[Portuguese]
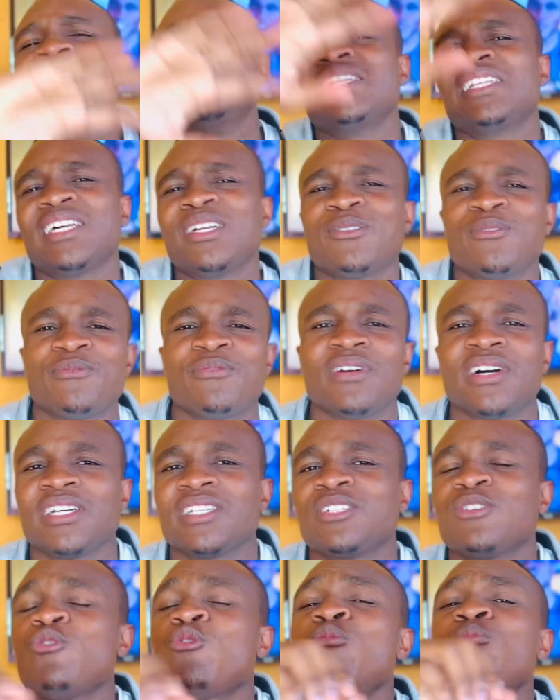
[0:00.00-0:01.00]
tanto faz.
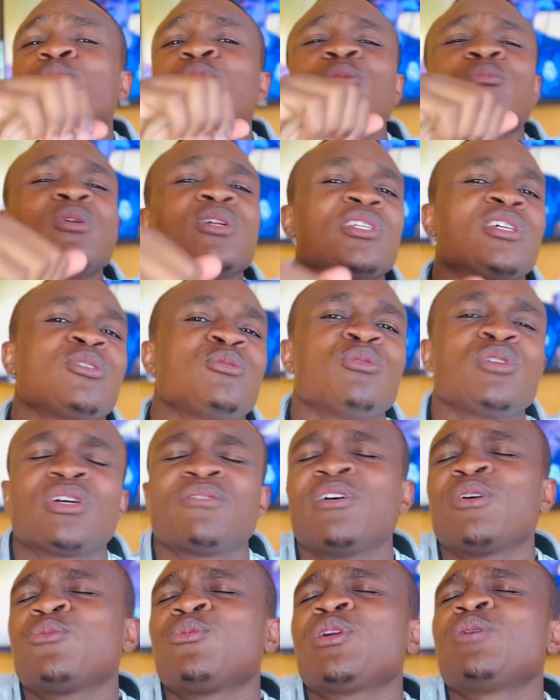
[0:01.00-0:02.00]
Um bom processador que
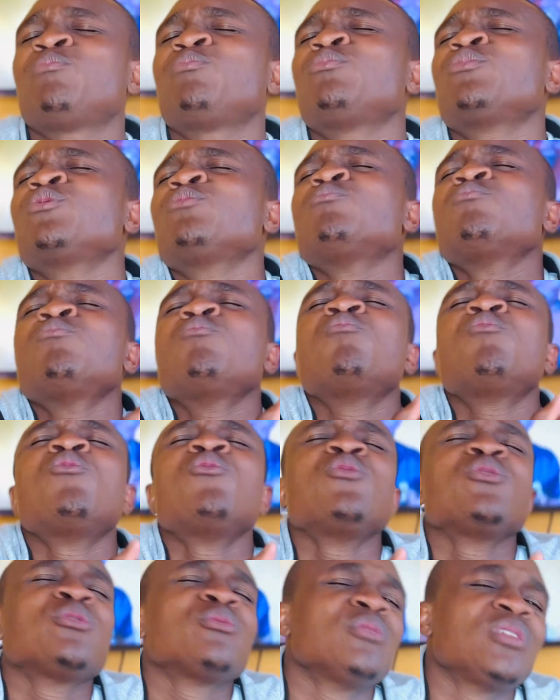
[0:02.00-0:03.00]
vai correr por
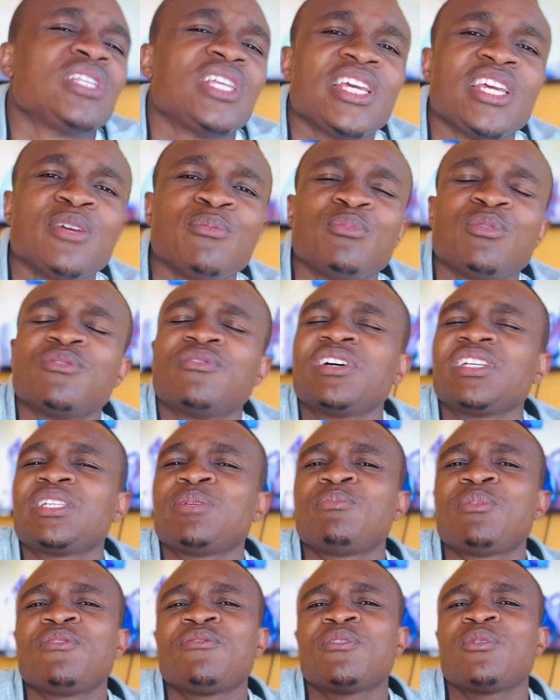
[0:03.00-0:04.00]
muito tempo e vai ser
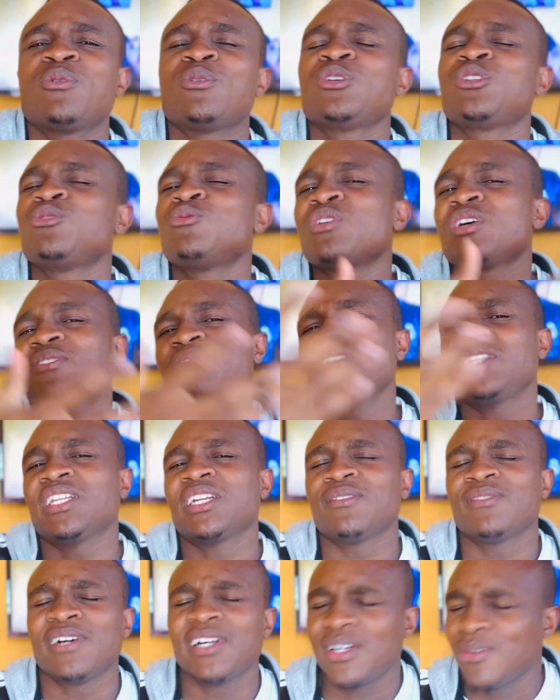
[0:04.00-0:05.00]
bem veloz, nunca vai
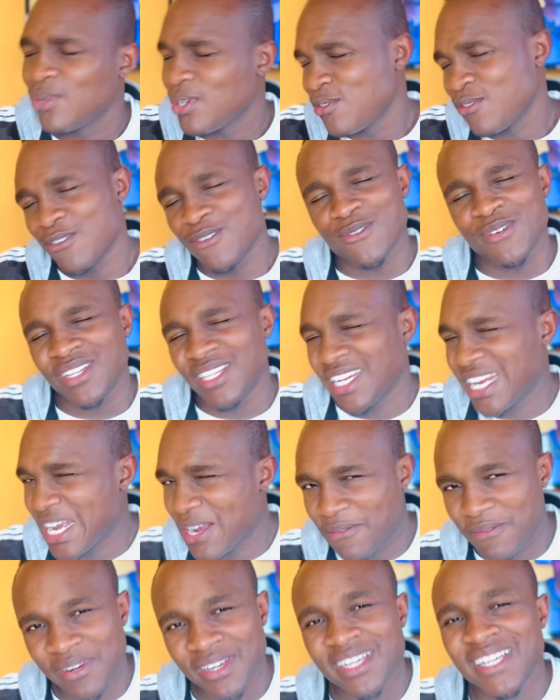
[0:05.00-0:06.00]
travar, o iPhone não
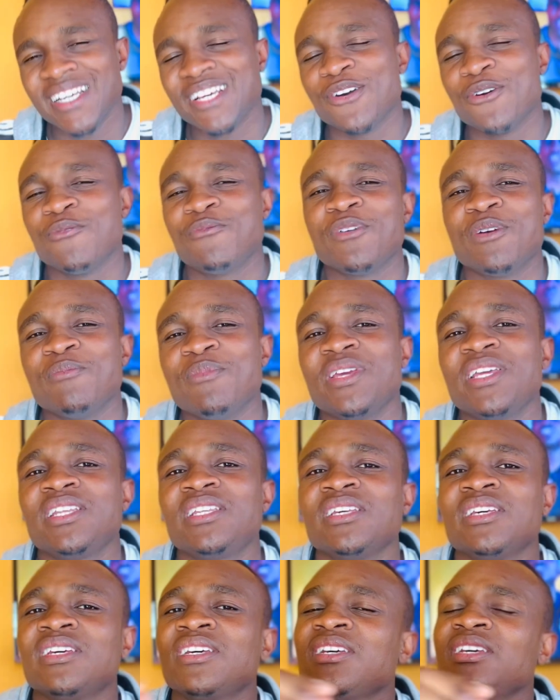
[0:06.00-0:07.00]
trava, obviamente.
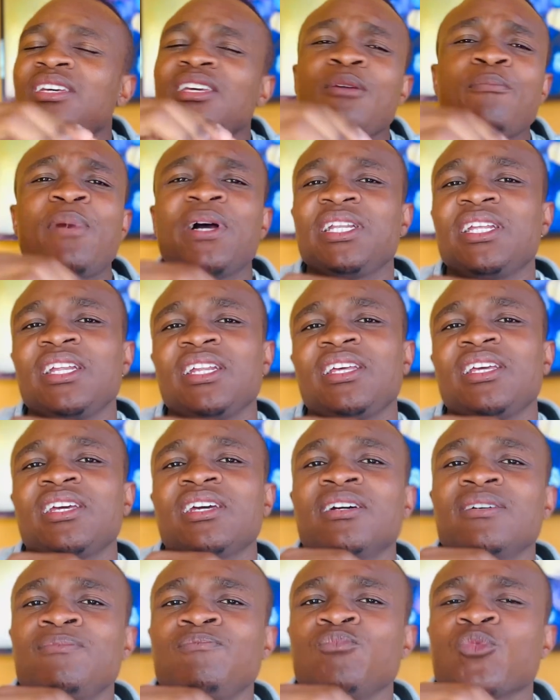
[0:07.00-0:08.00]
E bateria.
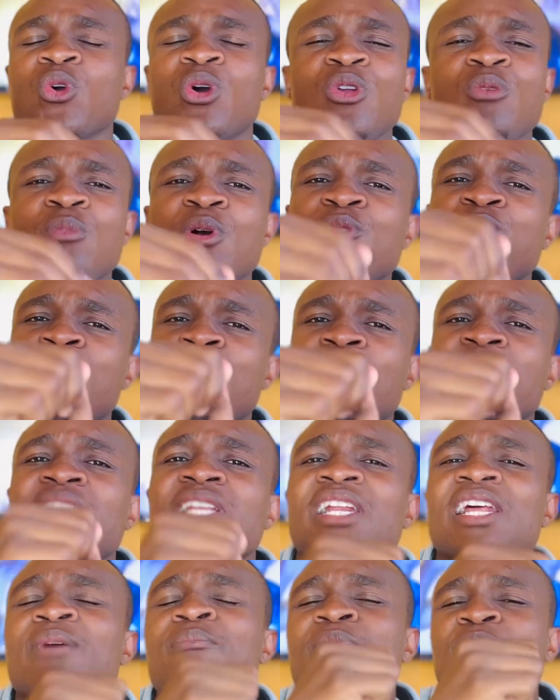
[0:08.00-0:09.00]
Quanto mais for a
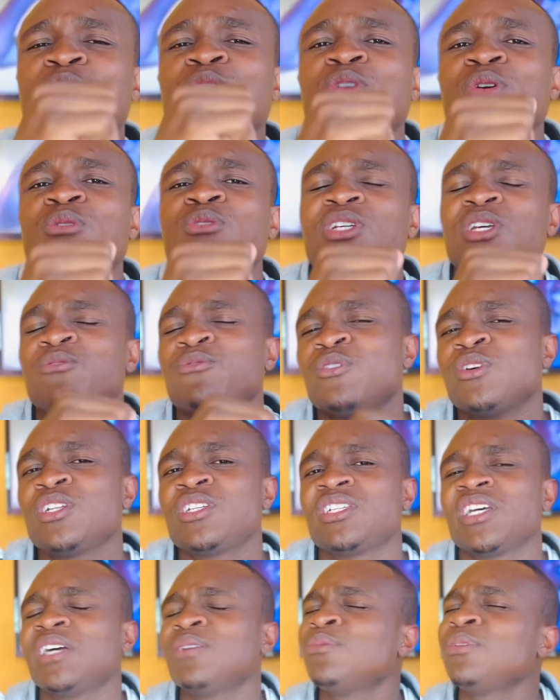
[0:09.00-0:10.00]
bateria, melhor. Os iPhones
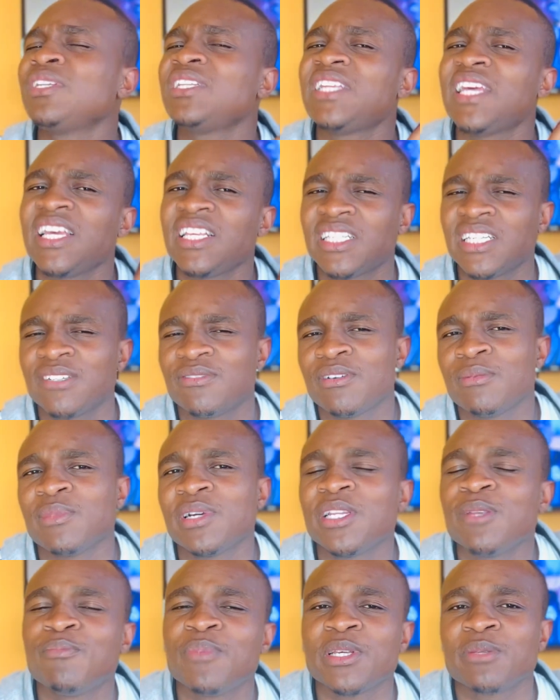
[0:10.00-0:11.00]
já não têm essa fama
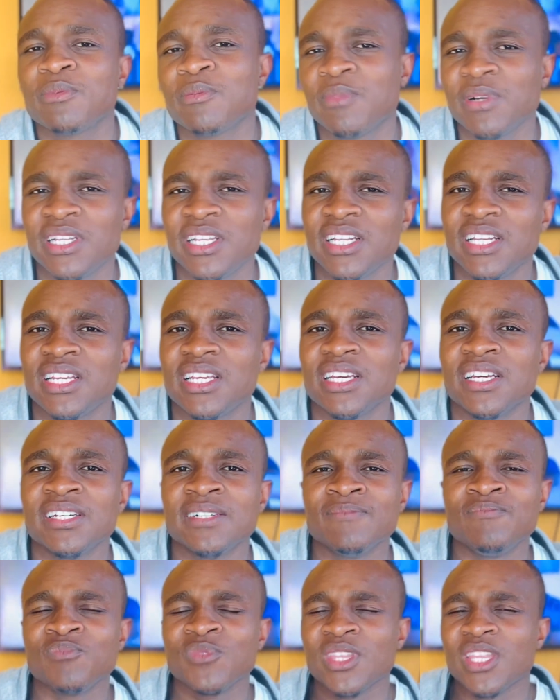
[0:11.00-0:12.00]
de péssima bateria.
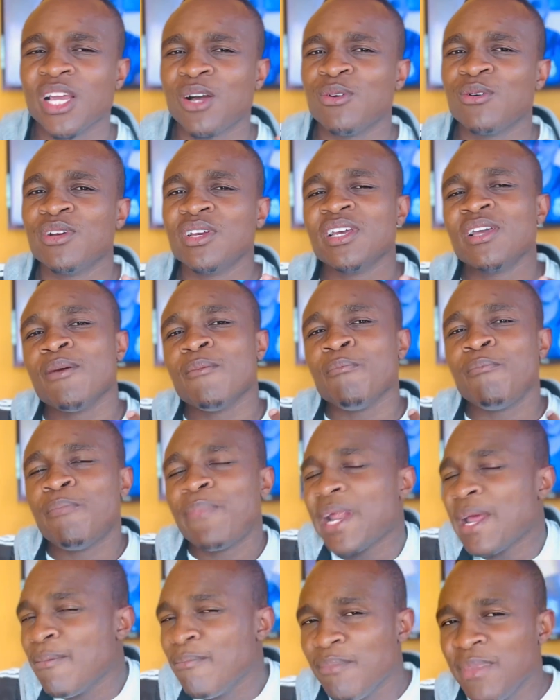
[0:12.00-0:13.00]
Então,
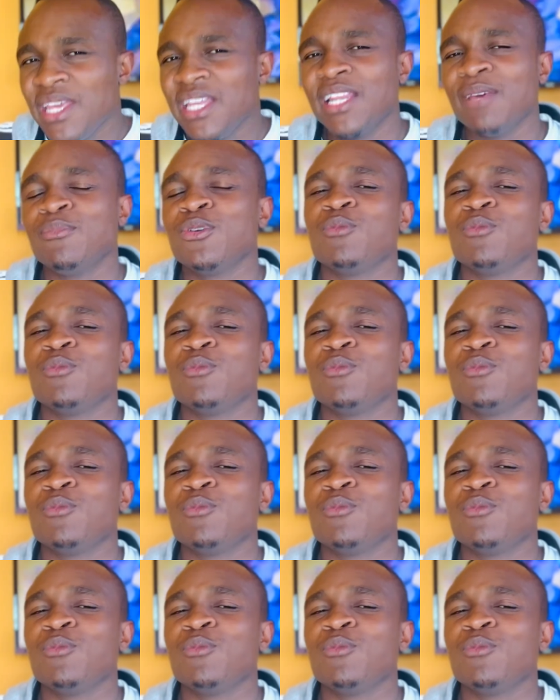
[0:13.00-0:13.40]
para mim, na minha